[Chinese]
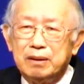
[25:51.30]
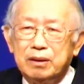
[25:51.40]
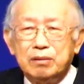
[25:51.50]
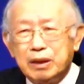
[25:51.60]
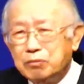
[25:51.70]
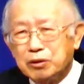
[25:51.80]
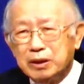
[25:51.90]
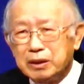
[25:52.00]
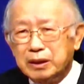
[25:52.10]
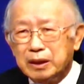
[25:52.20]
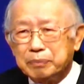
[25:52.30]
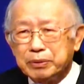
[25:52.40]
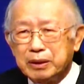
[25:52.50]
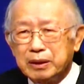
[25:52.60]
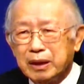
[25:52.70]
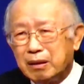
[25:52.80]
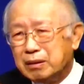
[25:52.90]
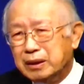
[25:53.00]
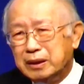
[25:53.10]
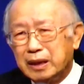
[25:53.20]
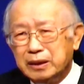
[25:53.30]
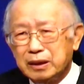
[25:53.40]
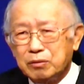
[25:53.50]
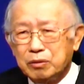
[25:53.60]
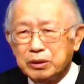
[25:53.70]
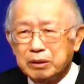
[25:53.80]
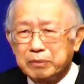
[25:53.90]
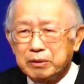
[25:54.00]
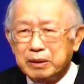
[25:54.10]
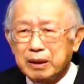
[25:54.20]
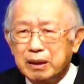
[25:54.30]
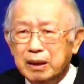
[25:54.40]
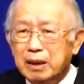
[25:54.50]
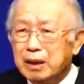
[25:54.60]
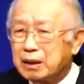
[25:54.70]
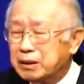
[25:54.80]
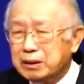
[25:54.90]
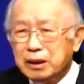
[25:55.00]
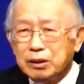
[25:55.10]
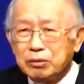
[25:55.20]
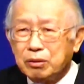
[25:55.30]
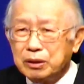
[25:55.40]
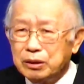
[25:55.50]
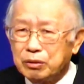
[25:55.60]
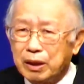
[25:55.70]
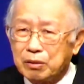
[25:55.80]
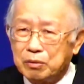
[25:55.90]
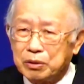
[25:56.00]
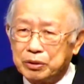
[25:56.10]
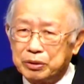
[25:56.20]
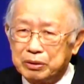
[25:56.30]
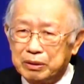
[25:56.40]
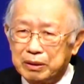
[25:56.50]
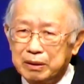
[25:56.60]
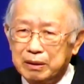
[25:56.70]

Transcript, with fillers: 就连我自己也不知道你在经过什么呢？可是这些东西都要过去。